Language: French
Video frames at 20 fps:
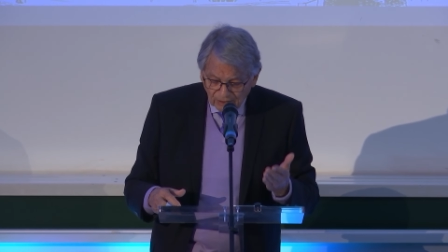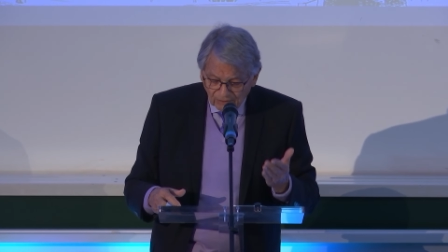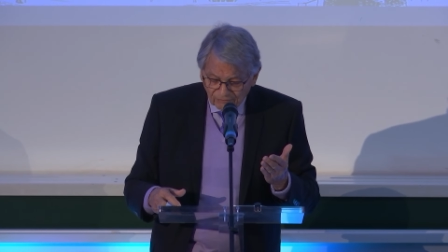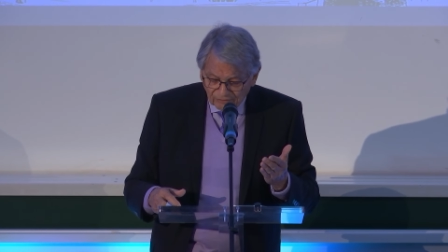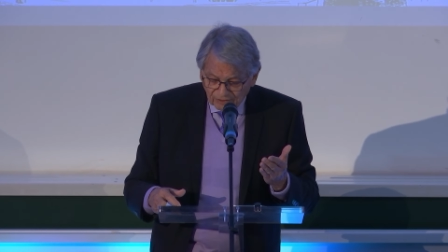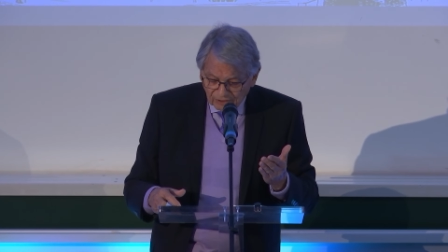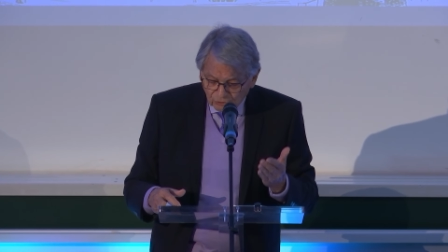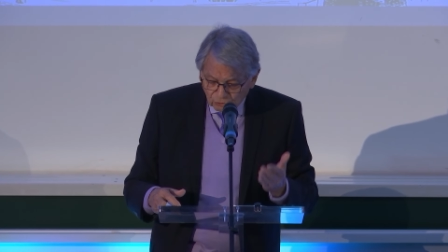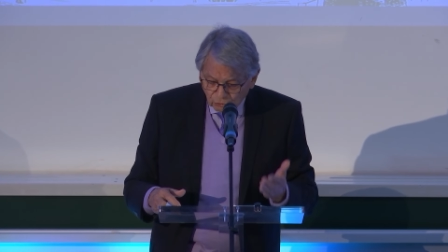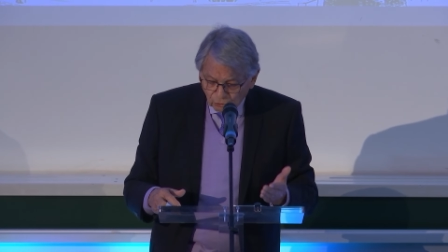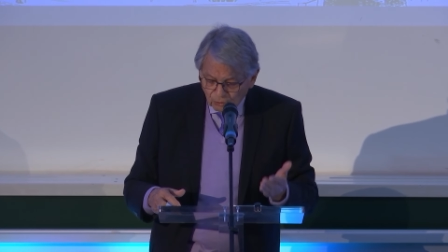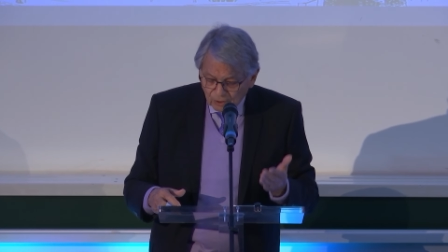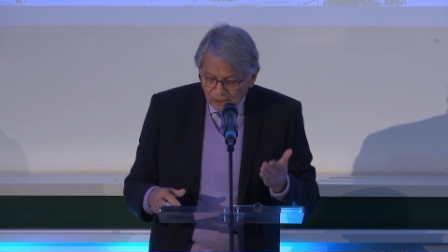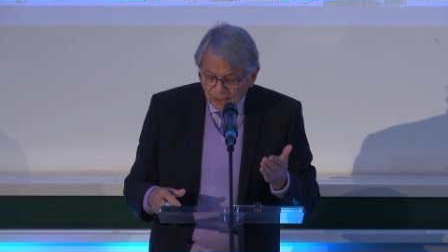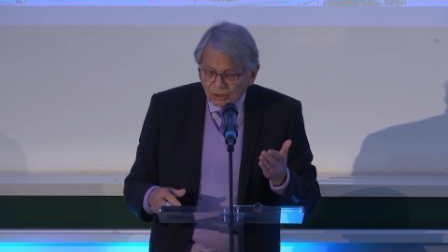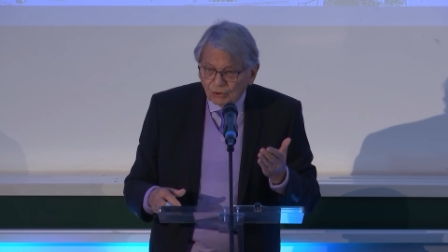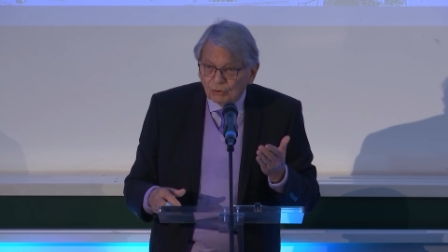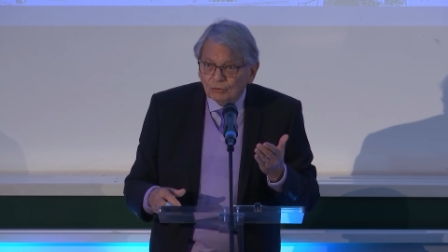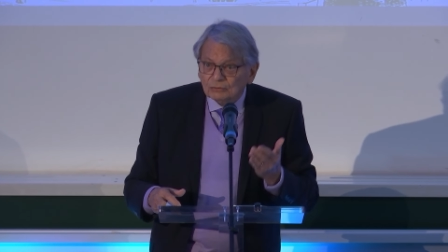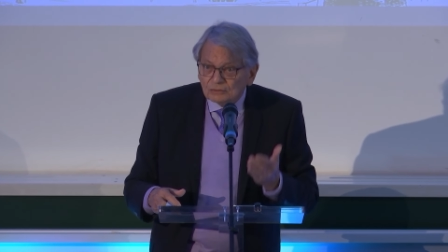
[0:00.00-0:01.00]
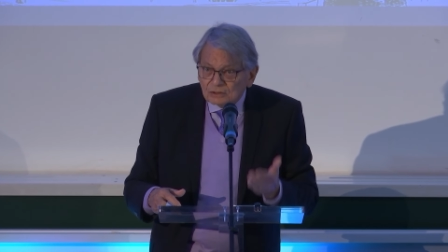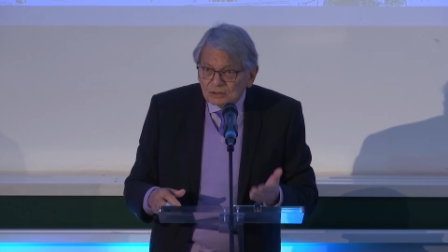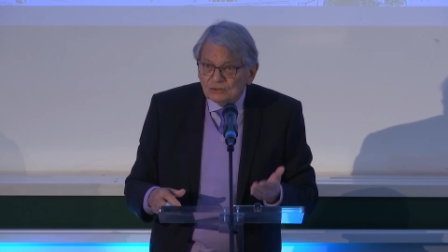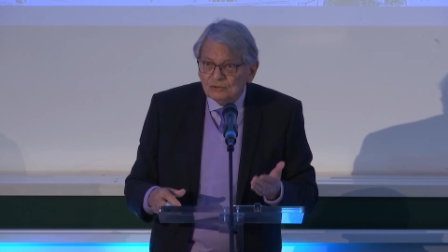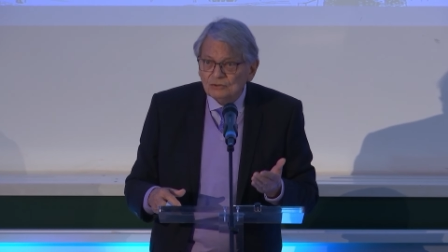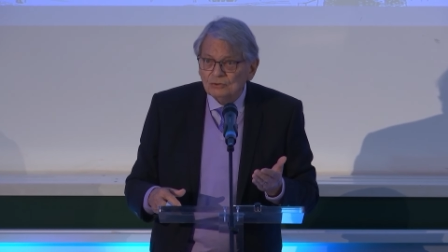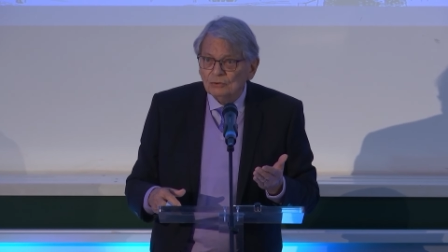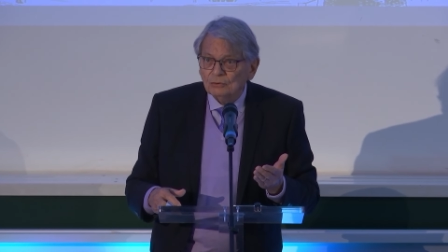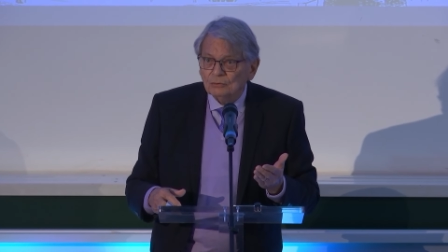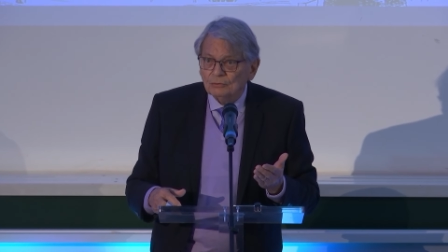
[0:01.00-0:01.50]
avec eux la
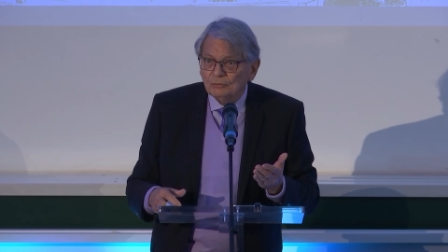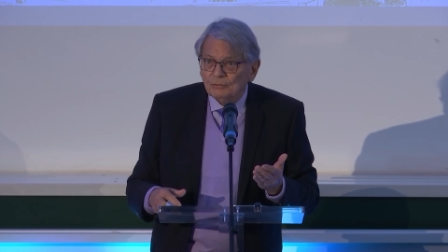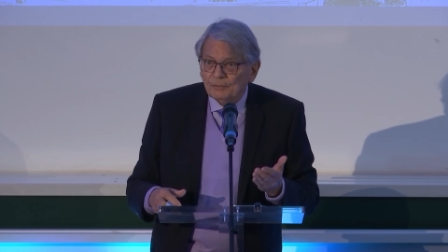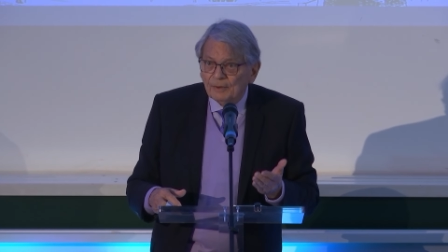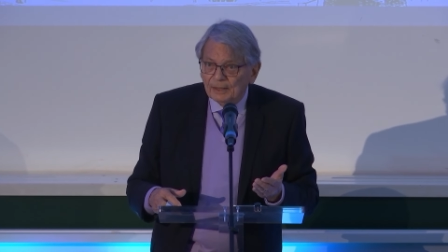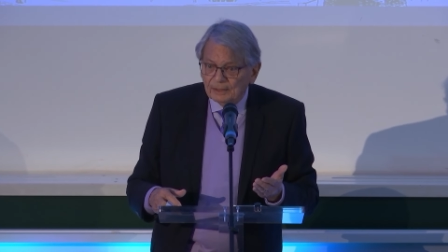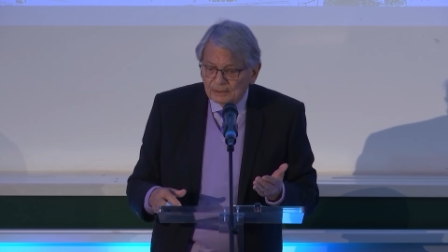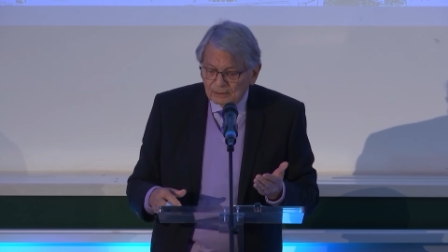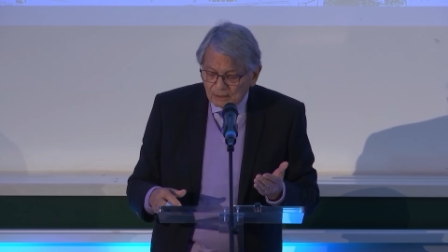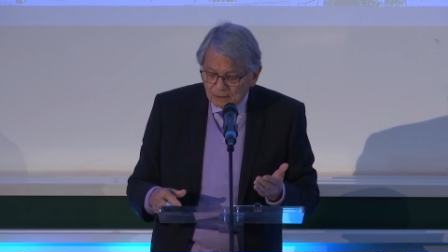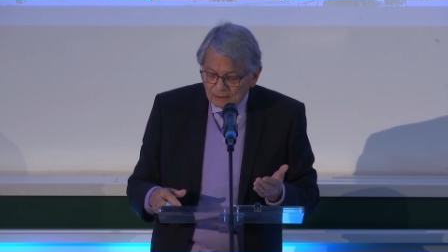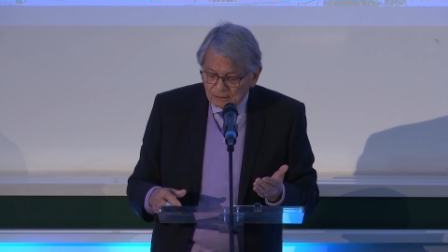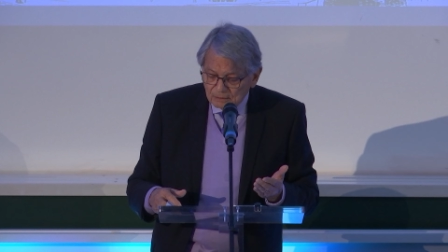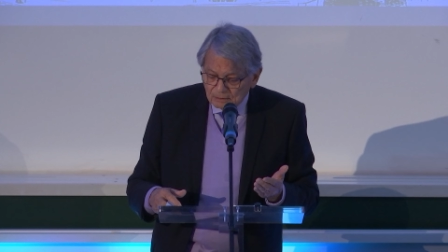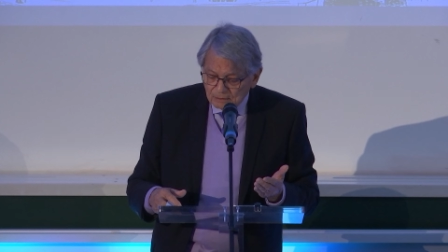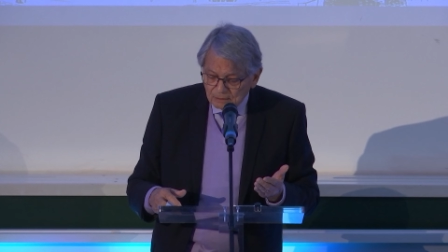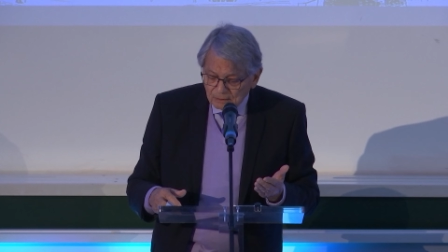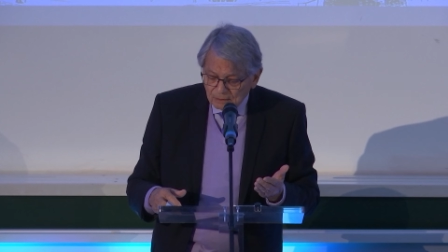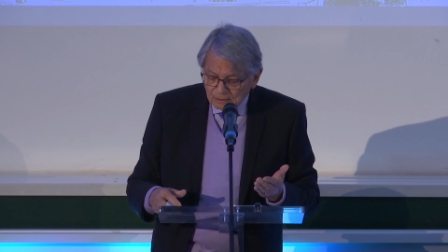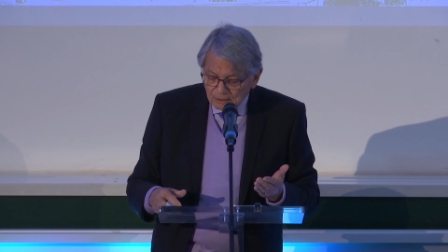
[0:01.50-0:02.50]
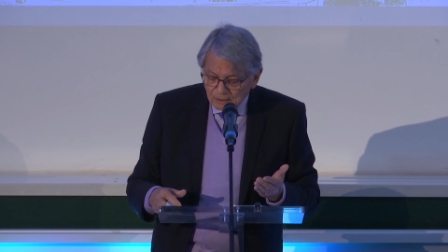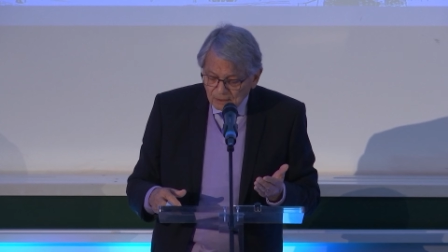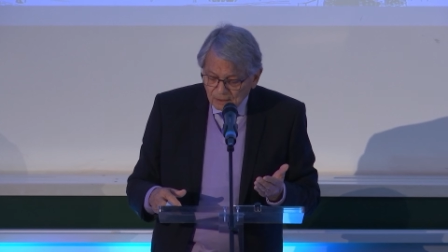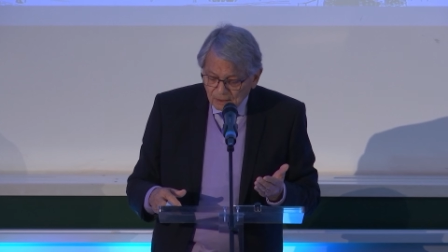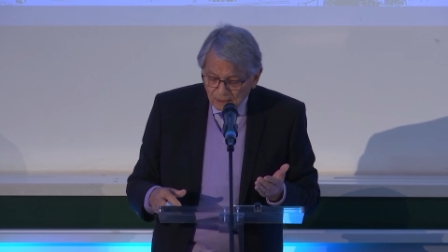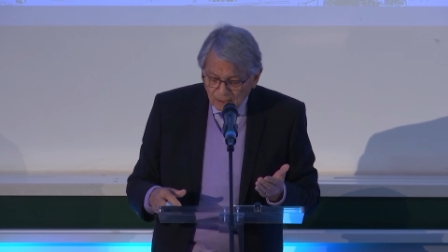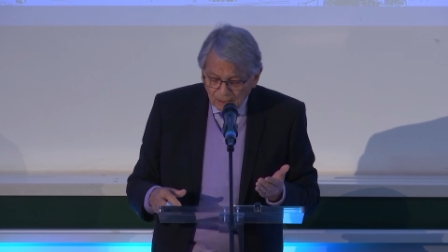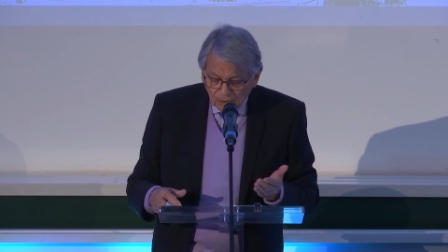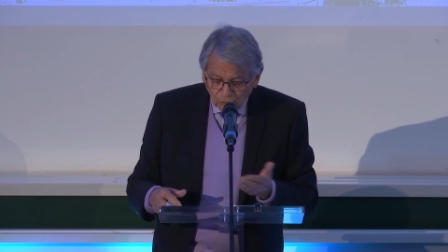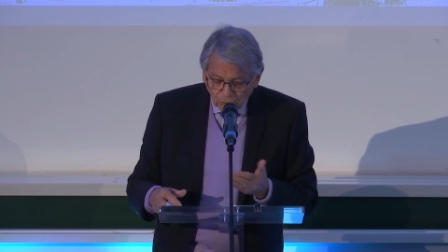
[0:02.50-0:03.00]
condition humaine,
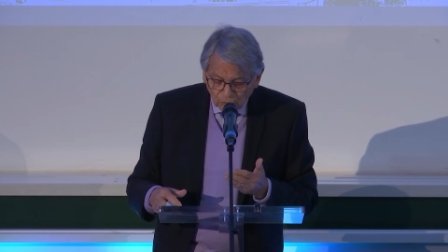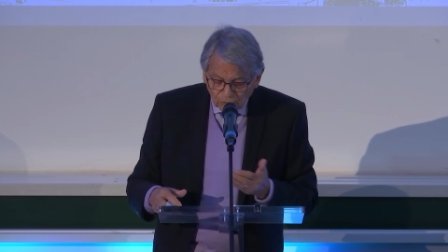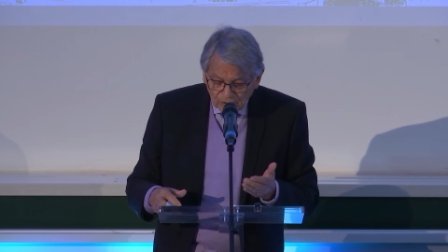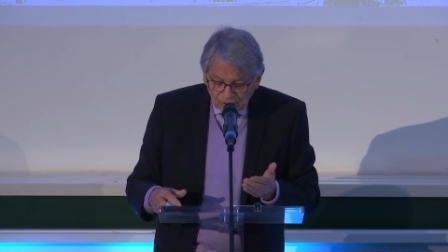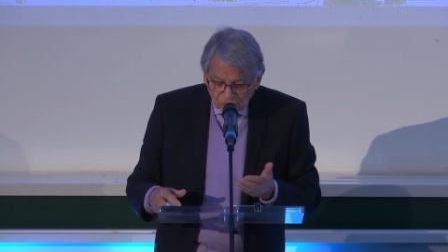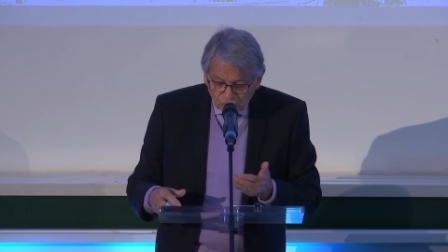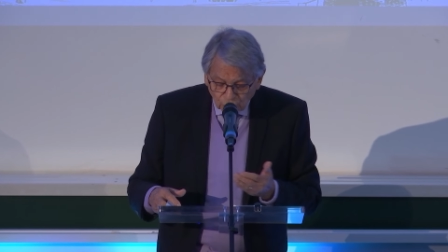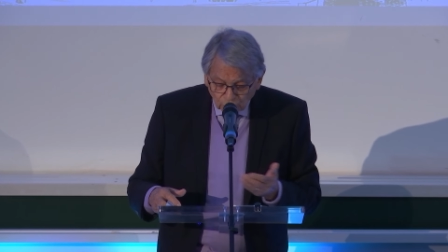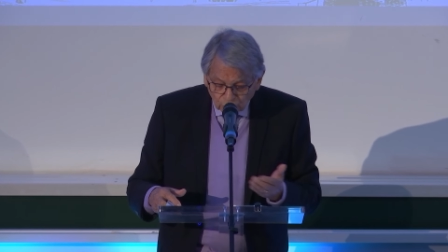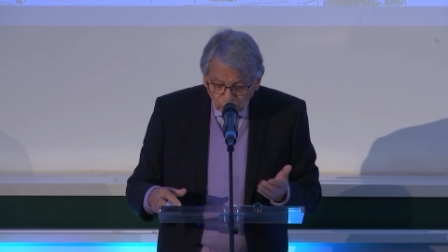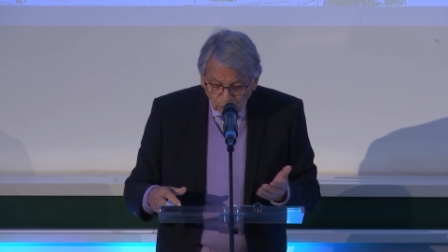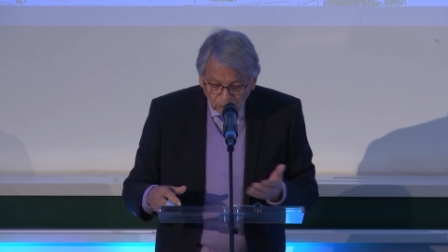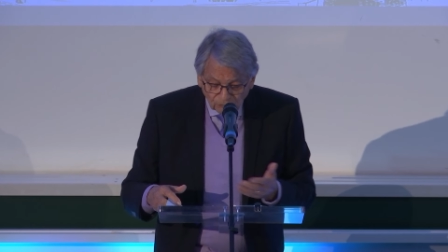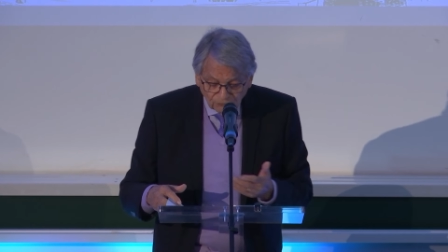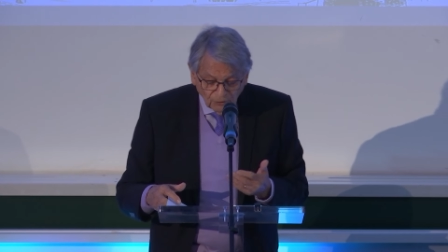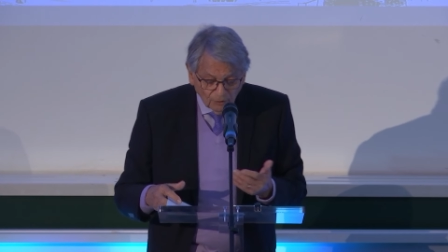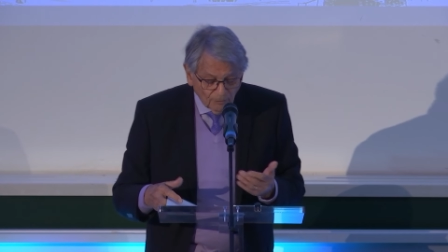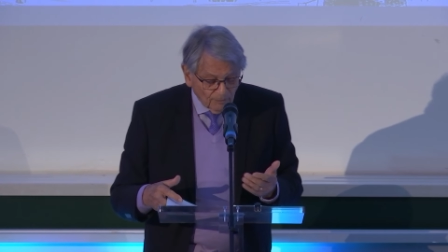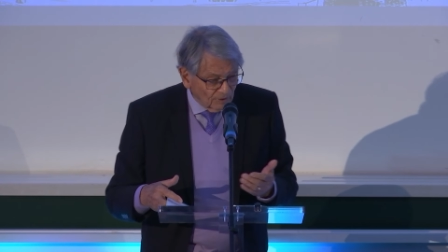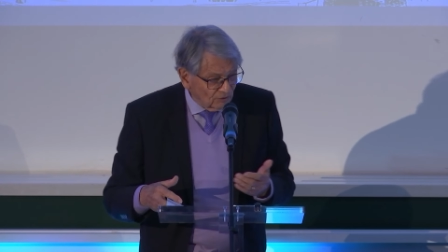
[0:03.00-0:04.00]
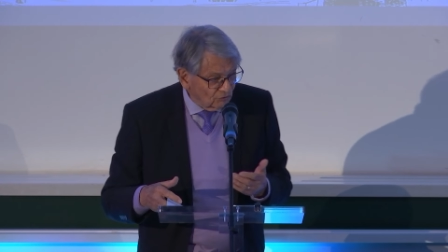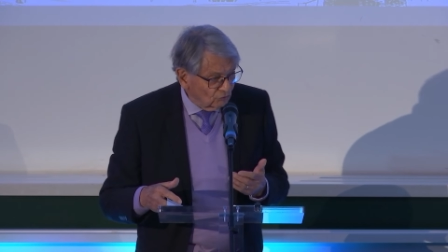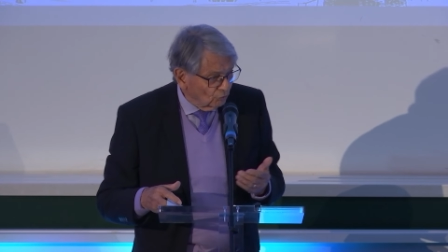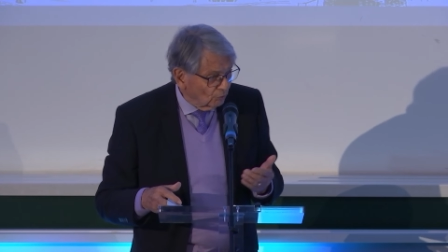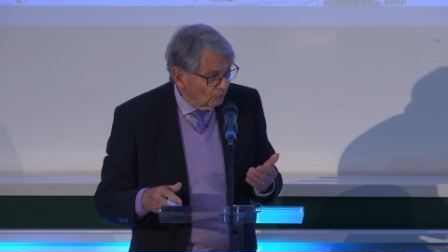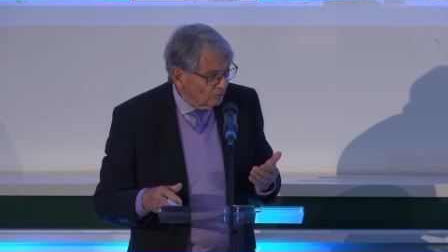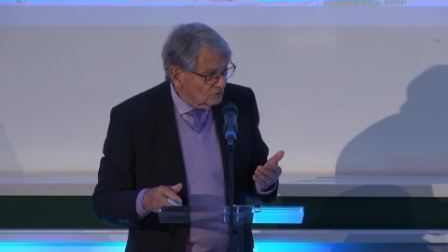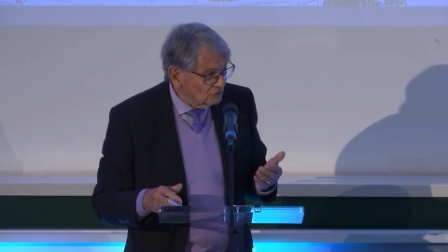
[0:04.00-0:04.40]
alors qu'ils ont une formation